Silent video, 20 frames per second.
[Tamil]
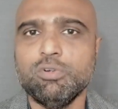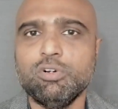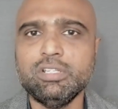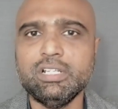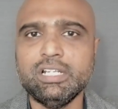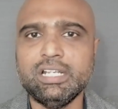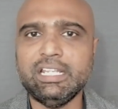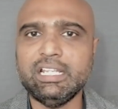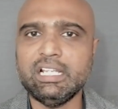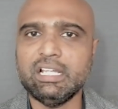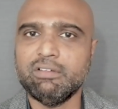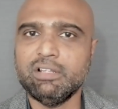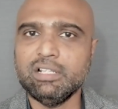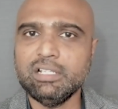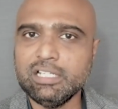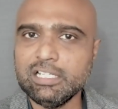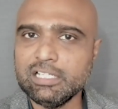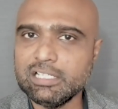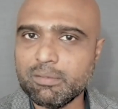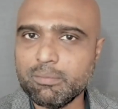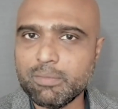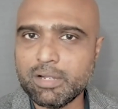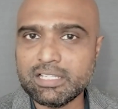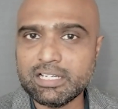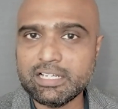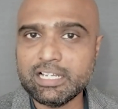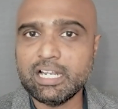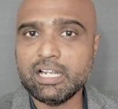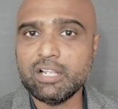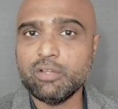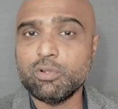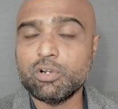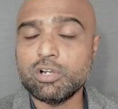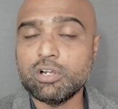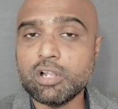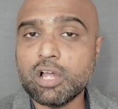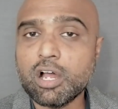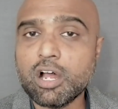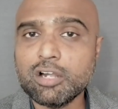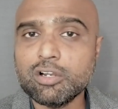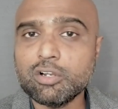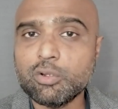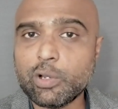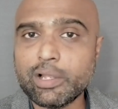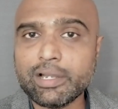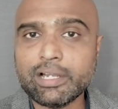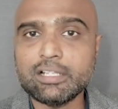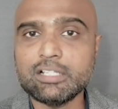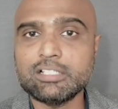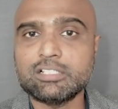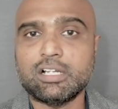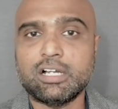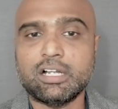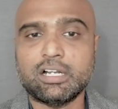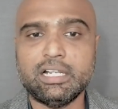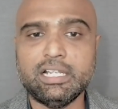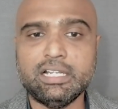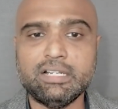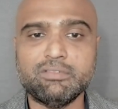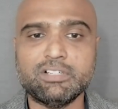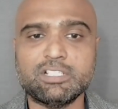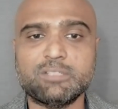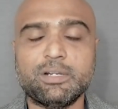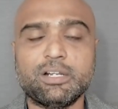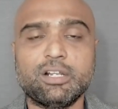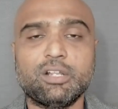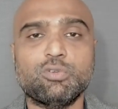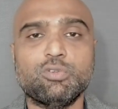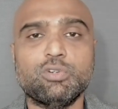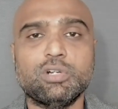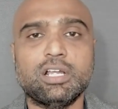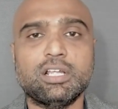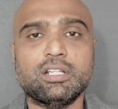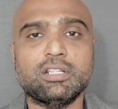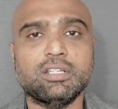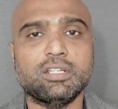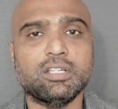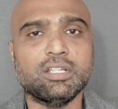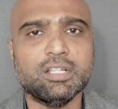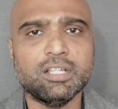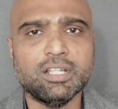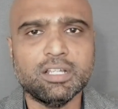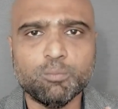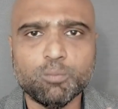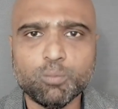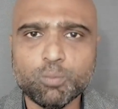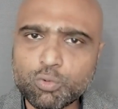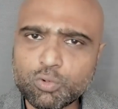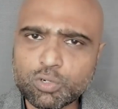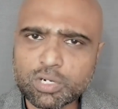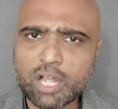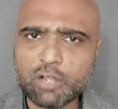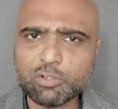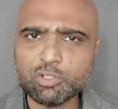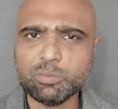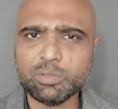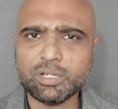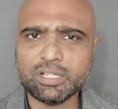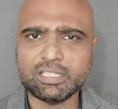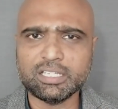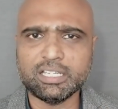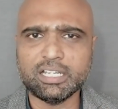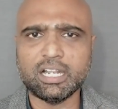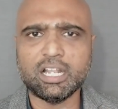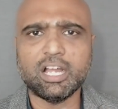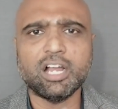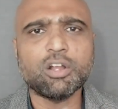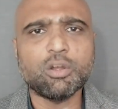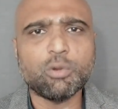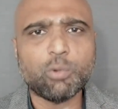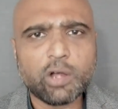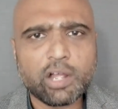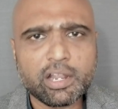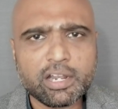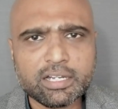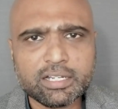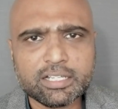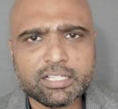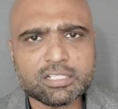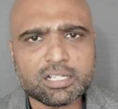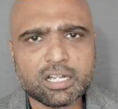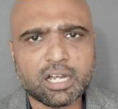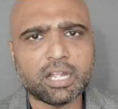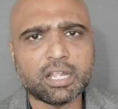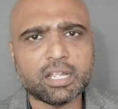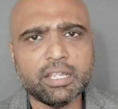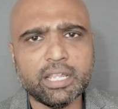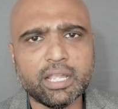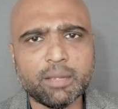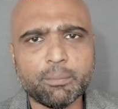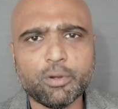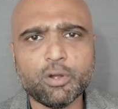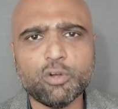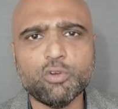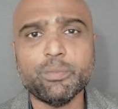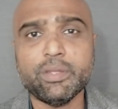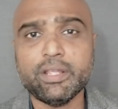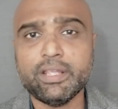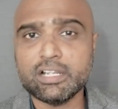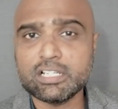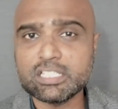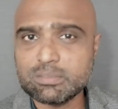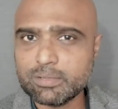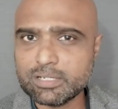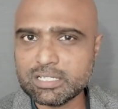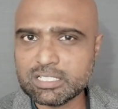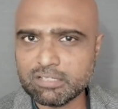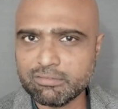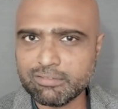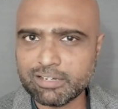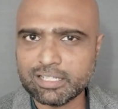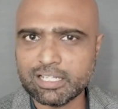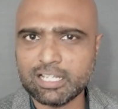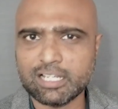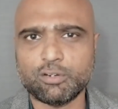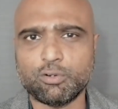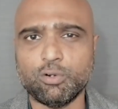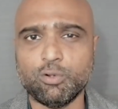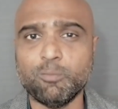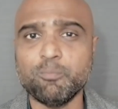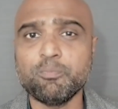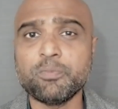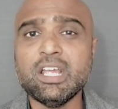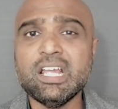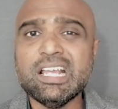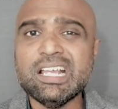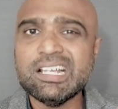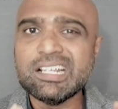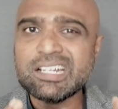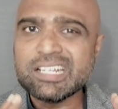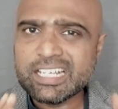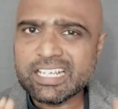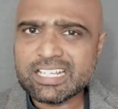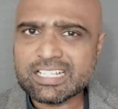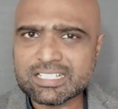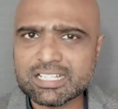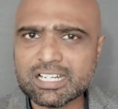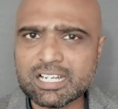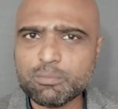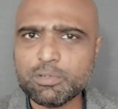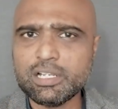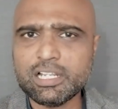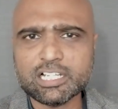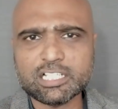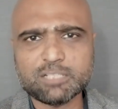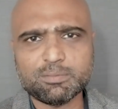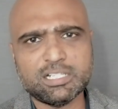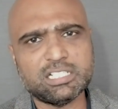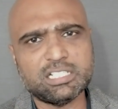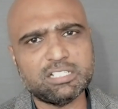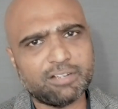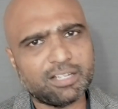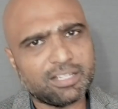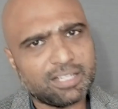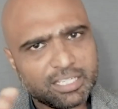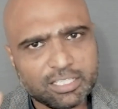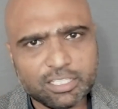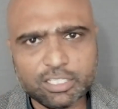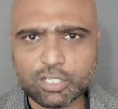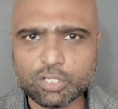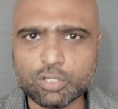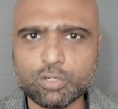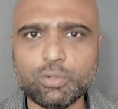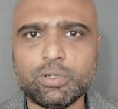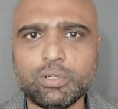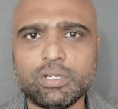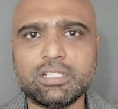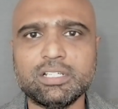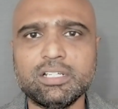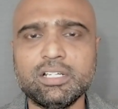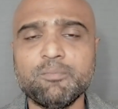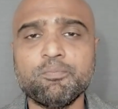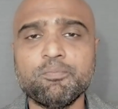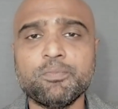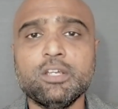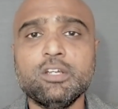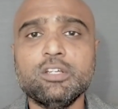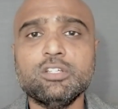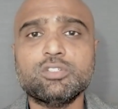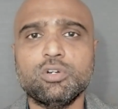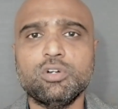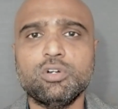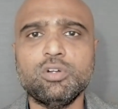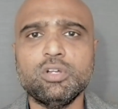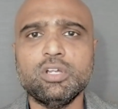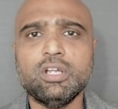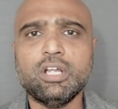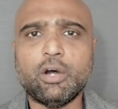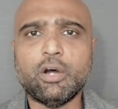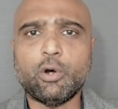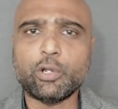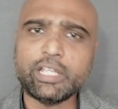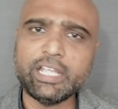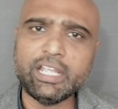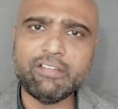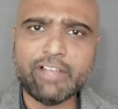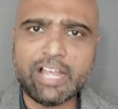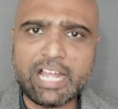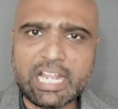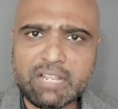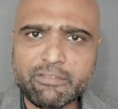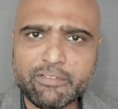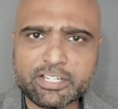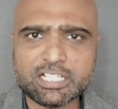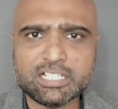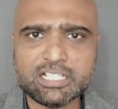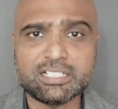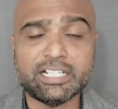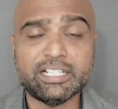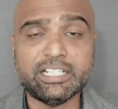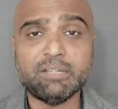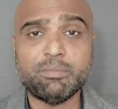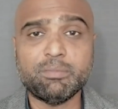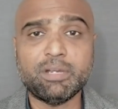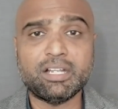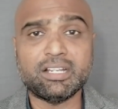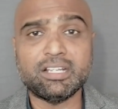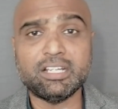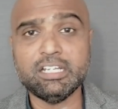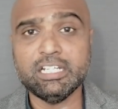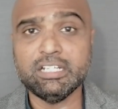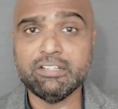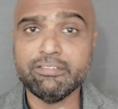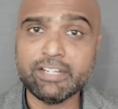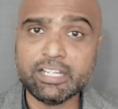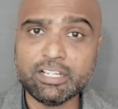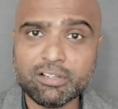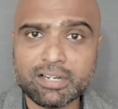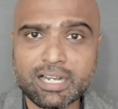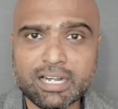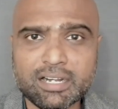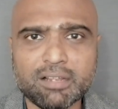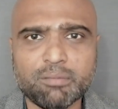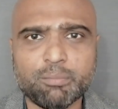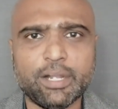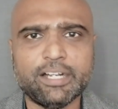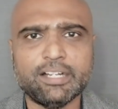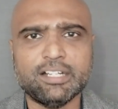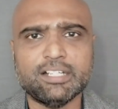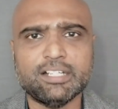போது நீங்கள் வந்து இதை மாதிரியான ஒரு நான் குவாலிட்டி ஸ்டாக்கில் இன்வெஸ்ட் பண்ணக்கூடாது மூணாவது பார்த்தீங்கன்னா குவாலிட்டி ஸ்டாக்கு எப்போவுமே எக்ஸ்பென்சிவாக தான் இருக்கணும் ரீசனபிள் எக்ஸ்பென்சிவாக தான் இருக்கும் அது ஸோ ஓகே வேல்யூவேஷன்ஸ் அதிகமாக இருக்குது இது வரைக்கும் ரன் அப்